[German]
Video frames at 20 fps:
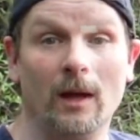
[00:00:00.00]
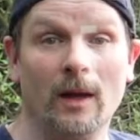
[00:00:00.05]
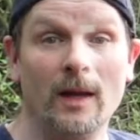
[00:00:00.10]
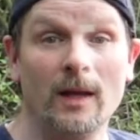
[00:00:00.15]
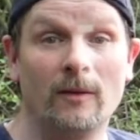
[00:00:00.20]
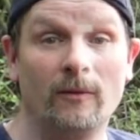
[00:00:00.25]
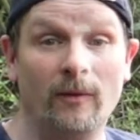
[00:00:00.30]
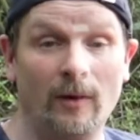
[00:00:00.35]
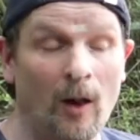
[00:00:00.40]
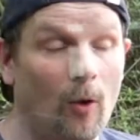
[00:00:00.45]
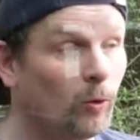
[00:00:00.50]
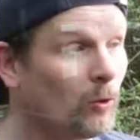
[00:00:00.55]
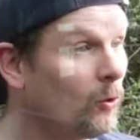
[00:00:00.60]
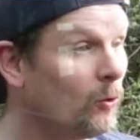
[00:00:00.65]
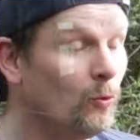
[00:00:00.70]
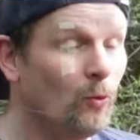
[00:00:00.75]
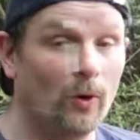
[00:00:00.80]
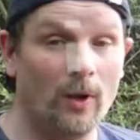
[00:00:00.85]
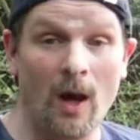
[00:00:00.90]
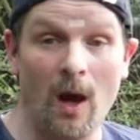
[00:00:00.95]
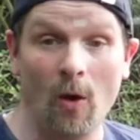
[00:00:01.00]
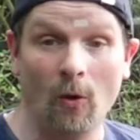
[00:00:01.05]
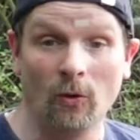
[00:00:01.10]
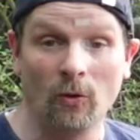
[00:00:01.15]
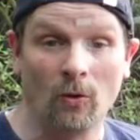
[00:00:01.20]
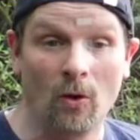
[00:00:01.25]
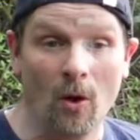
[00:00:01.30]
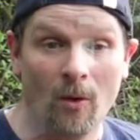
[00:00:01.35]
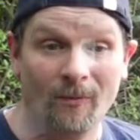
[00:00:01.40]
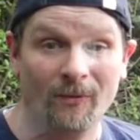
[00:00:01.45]
Ich brauche doch nur eine
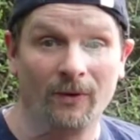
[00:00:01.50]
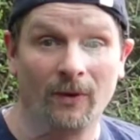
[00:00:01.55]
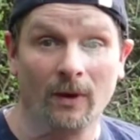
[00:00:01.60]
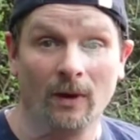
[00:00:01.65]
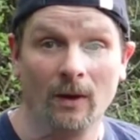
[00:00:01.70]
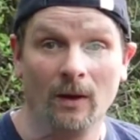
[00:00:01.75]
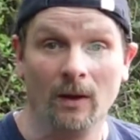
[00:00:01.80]
Auskunft.